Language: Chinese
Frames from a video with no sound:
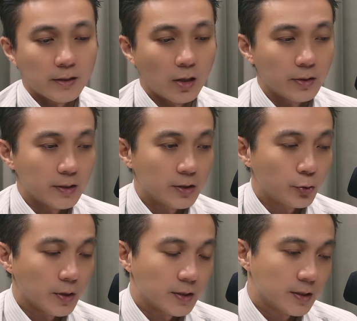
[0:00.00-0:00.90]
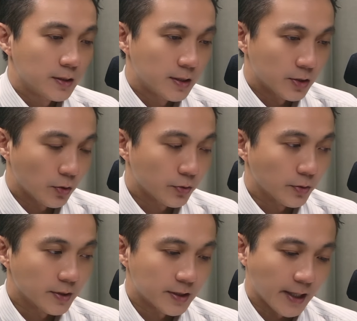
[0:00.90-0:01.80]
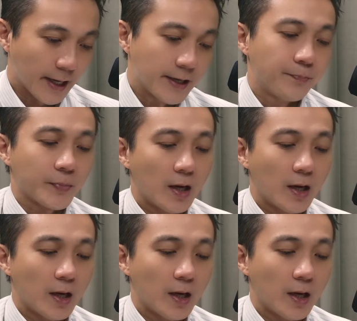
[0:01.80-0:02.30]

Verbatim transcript: 到底是最新任的总统是谁？